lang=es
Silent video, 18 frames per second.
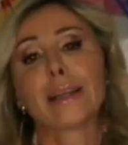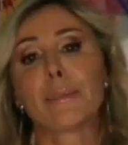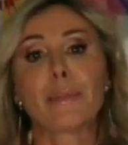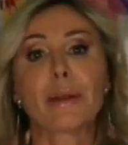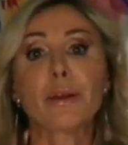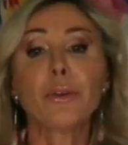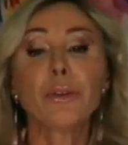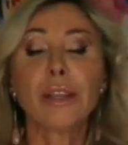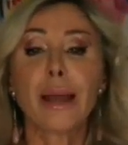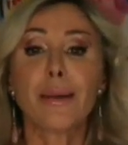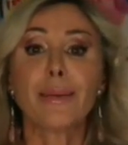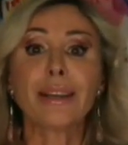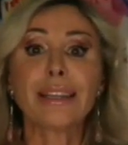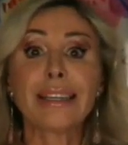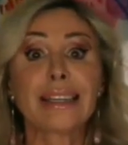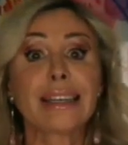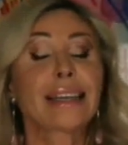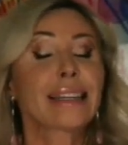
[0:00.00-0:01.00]
te preguntaba
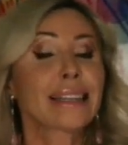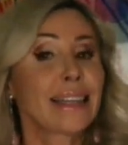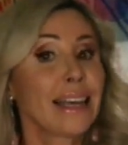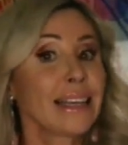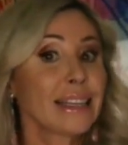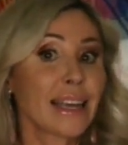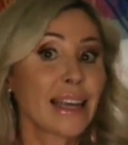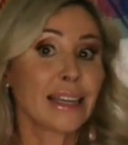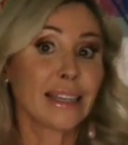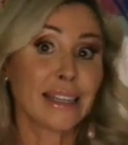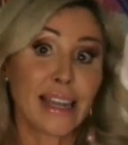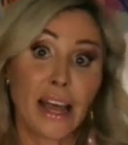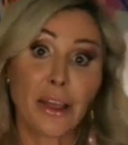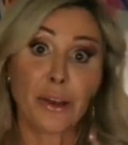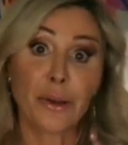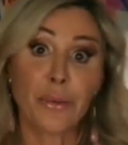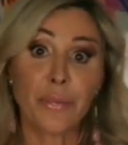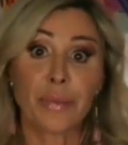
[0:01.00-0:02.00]
si estás
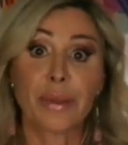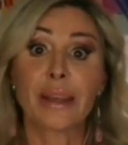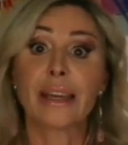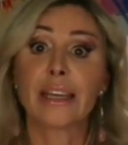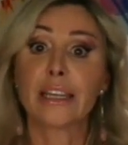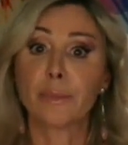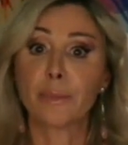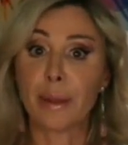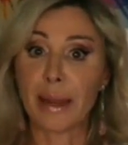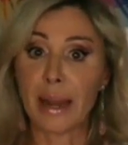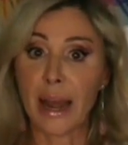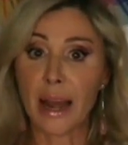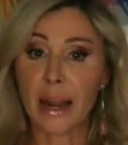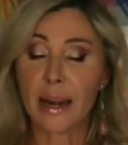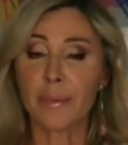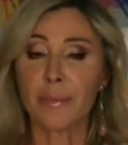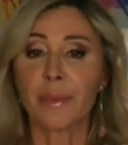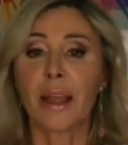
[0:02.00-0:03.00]
cansado de
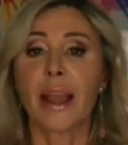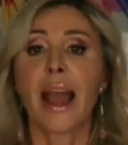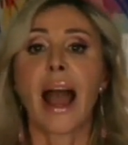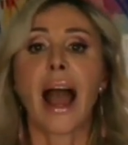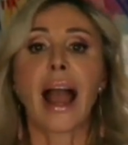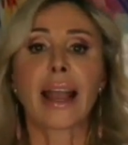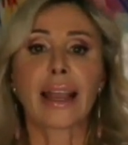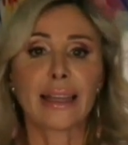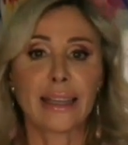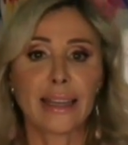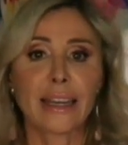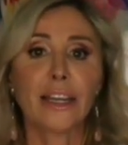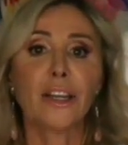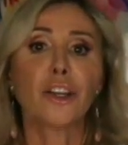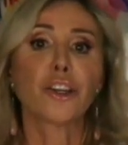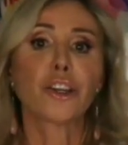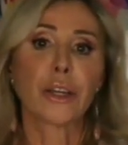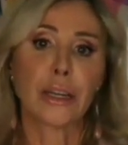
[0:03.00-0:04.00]
esperar a que
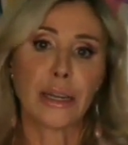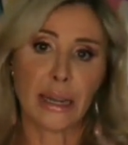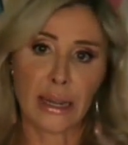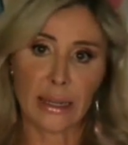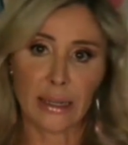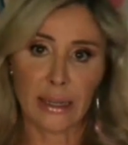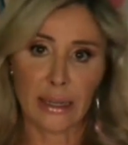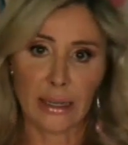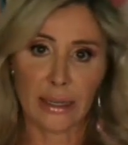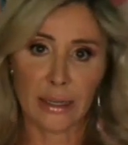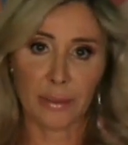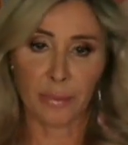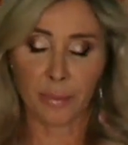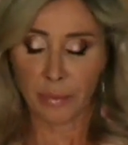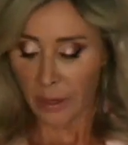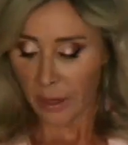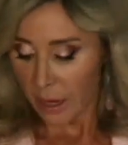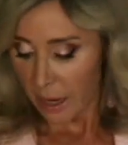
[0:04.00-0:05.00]
lleguen los clientes.
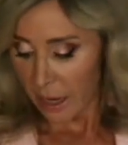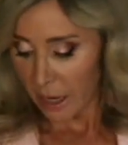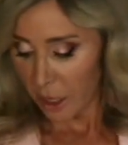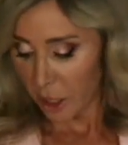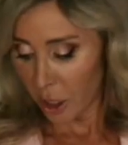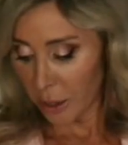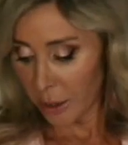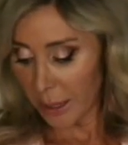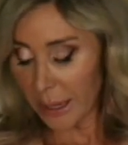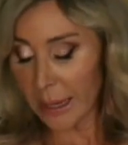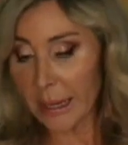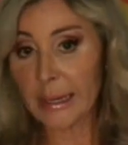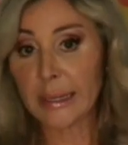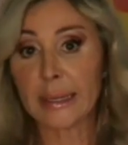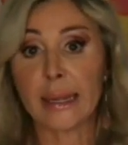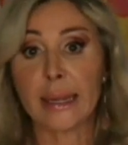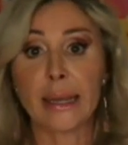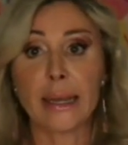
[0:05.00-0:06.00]

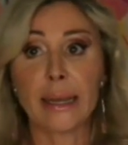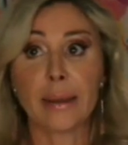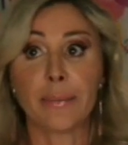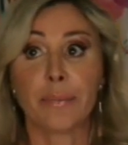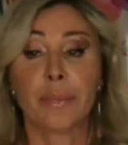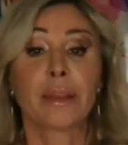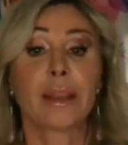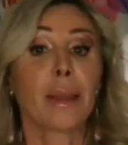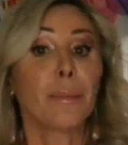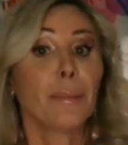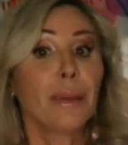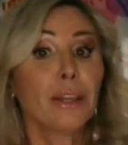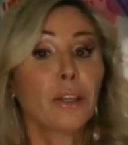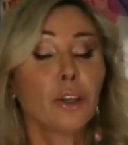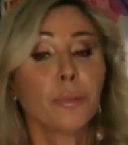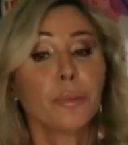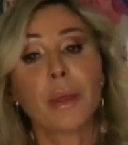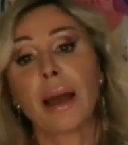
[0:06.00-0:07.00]
Entonces, eh, te
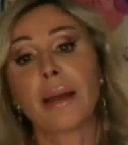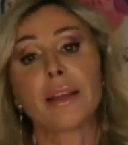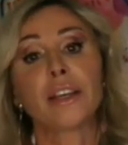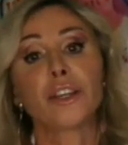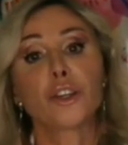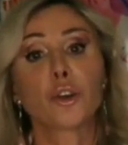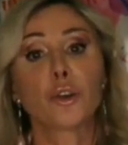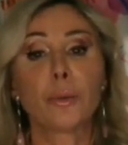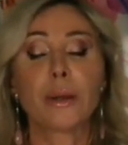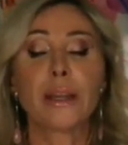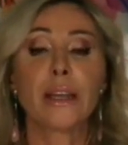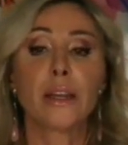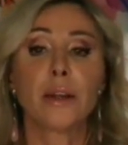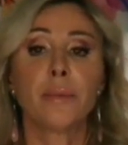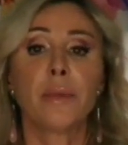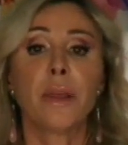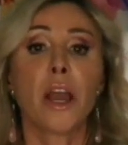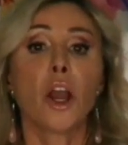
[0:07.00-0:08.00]
invito a
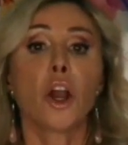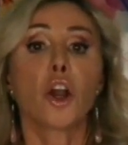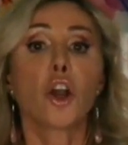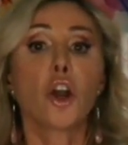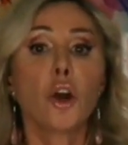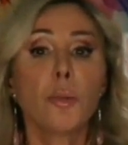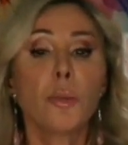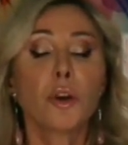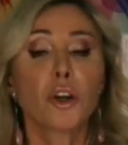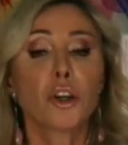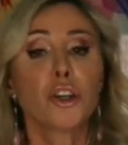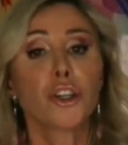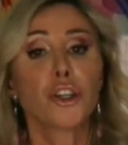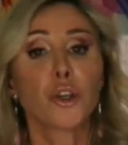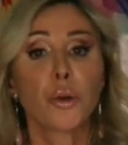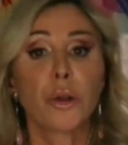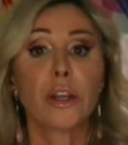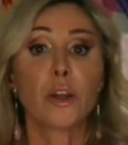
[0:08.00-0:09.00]
descubrir cómo
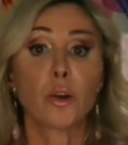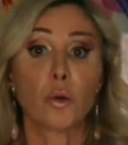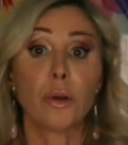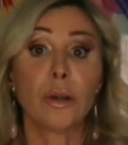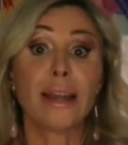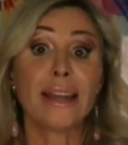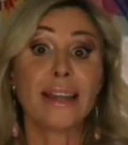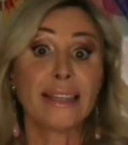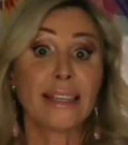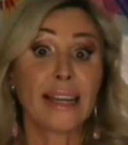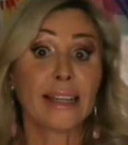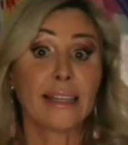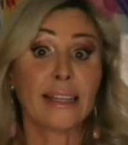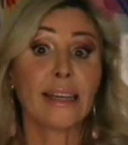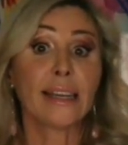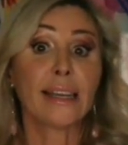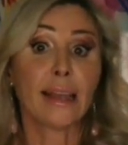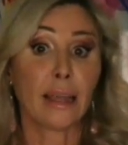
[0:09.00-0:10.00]
construir una
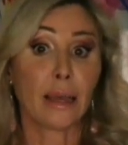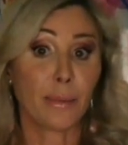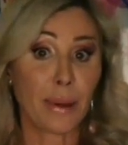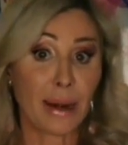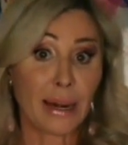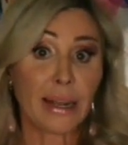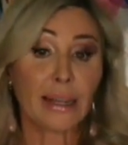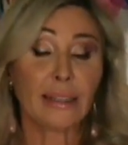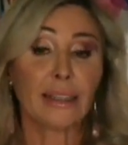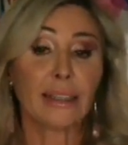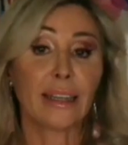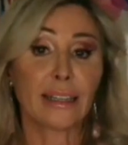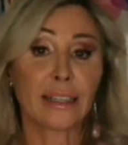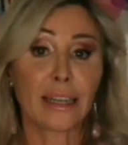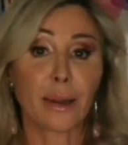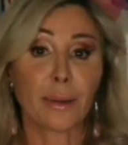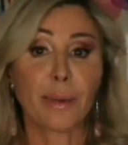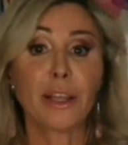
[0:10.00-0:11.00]
estrategia de marketing de
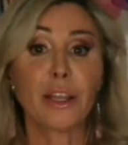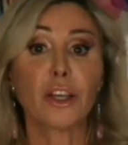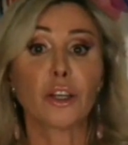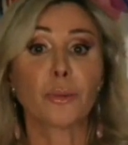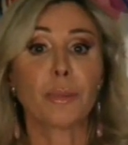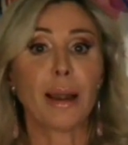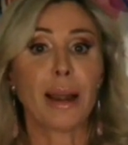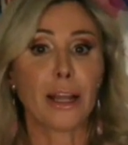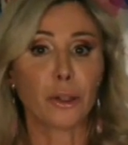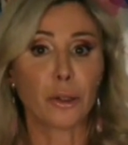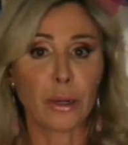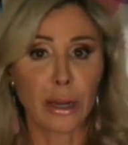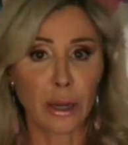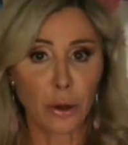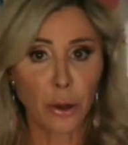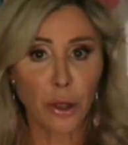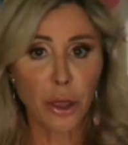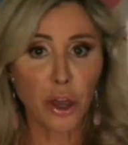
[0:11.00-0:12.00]
servicios para tu
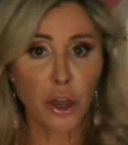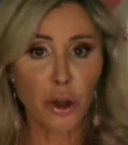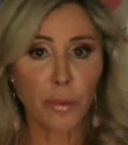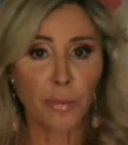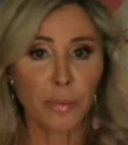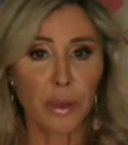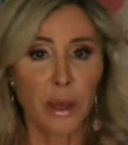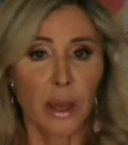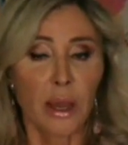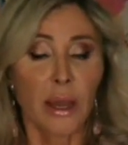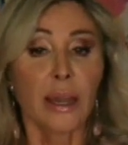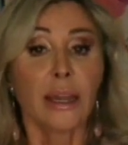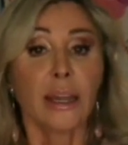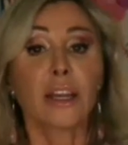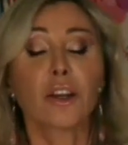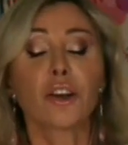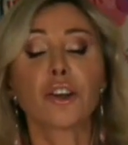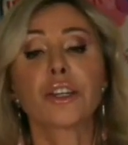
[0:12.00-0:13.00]
negocio
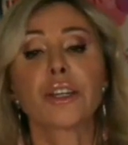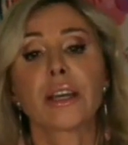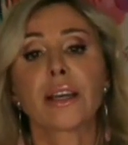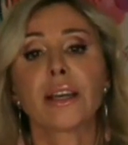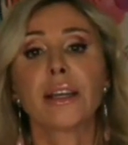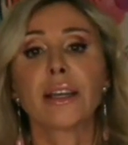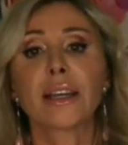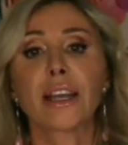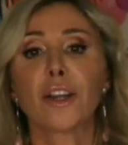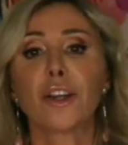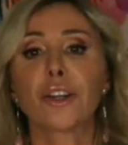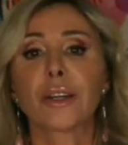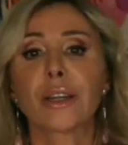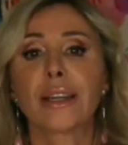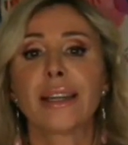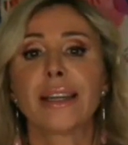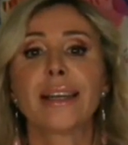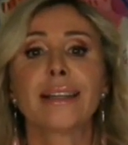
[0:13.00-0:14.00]
y conseguir que los
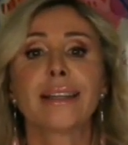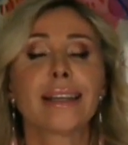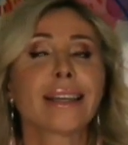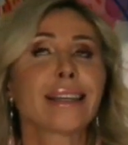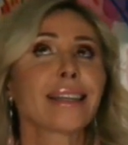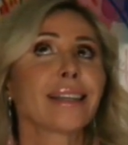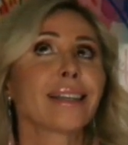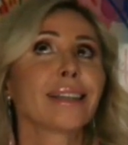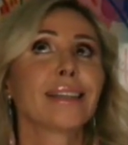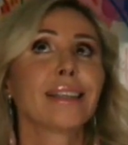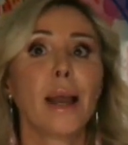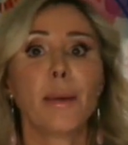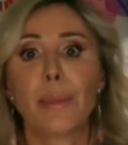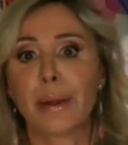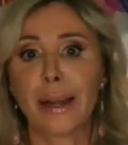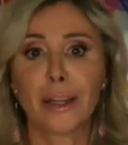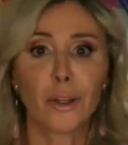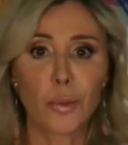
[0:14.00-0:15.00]
clientes
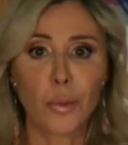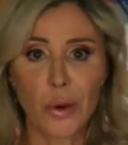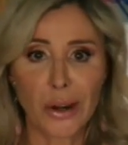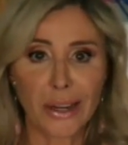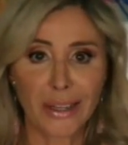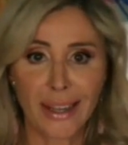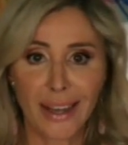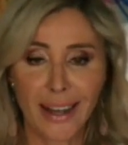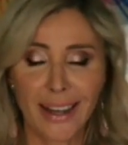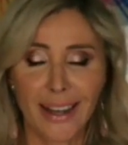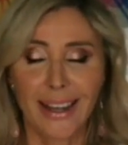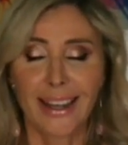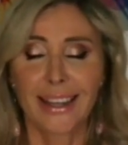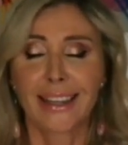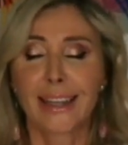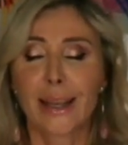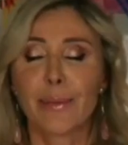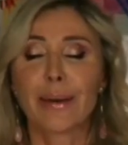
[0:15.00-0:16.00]
llamen a tu puerta
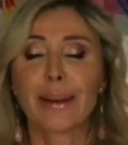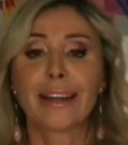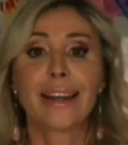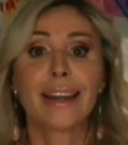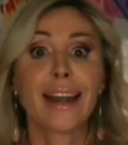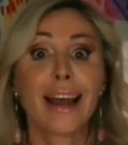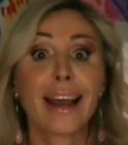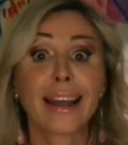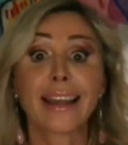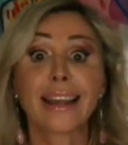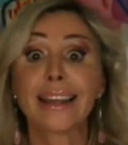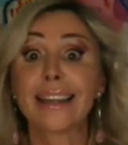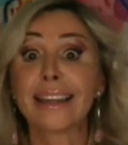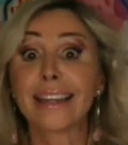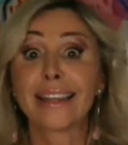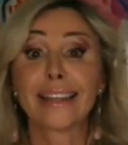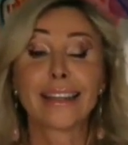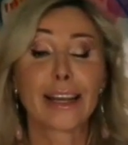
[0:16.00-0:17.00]
de manera
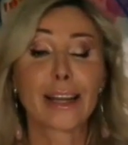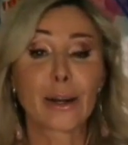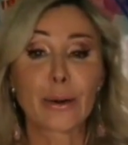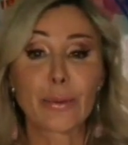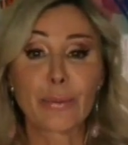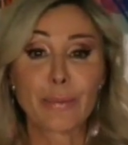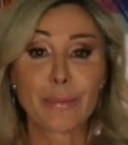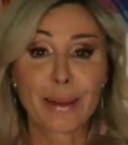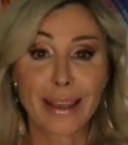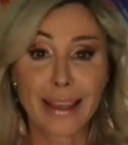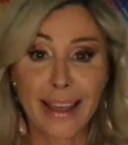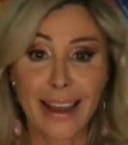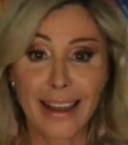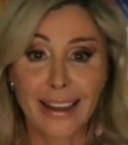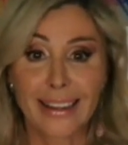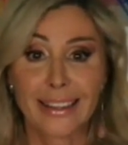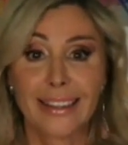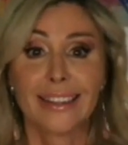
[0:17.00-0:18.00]

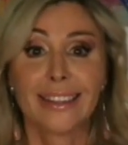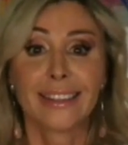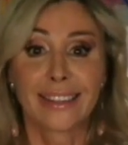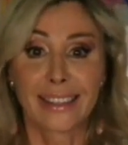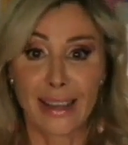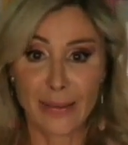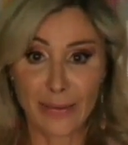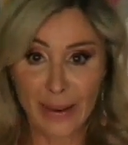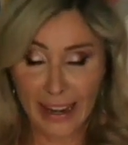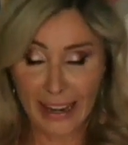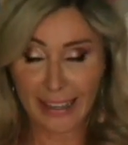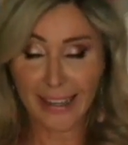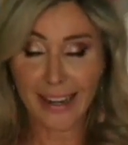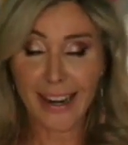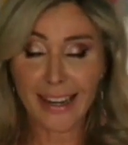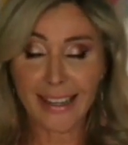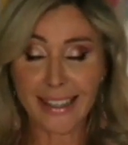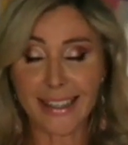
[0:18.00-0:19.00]
ininterrumpida. ¿Te
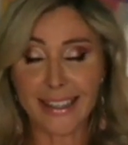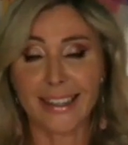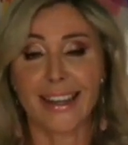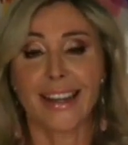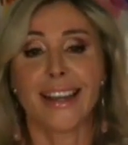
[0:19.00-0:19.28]
imaginas?